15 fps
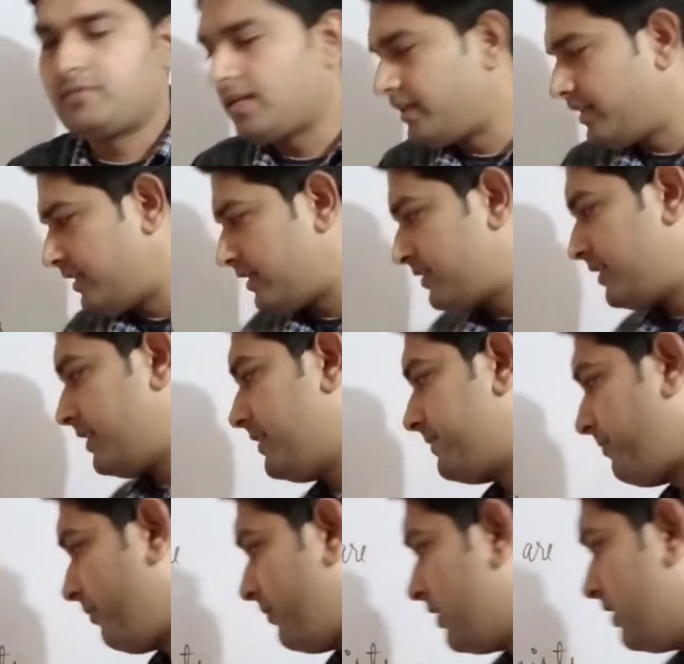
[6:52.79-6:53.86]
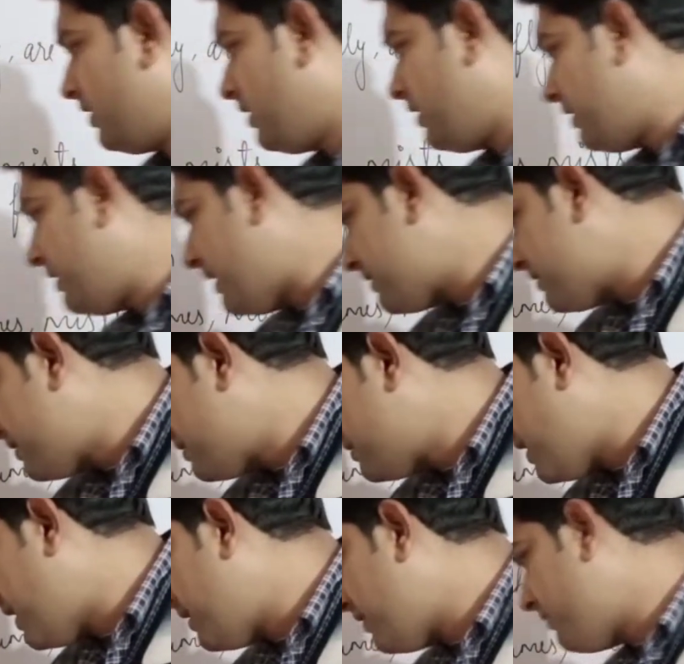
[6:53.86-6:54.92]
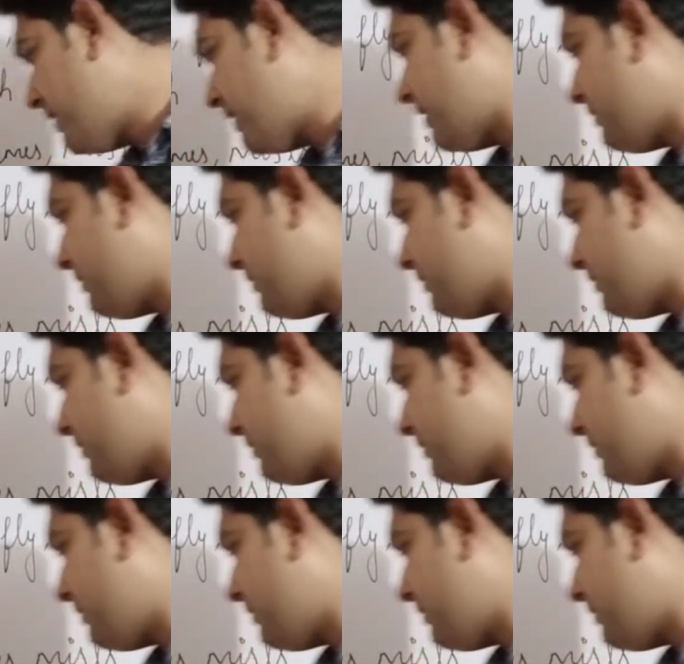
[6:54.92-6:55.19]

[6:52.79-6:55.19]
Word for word: करने लगते हैं लास्ट इज़ डैट हमारा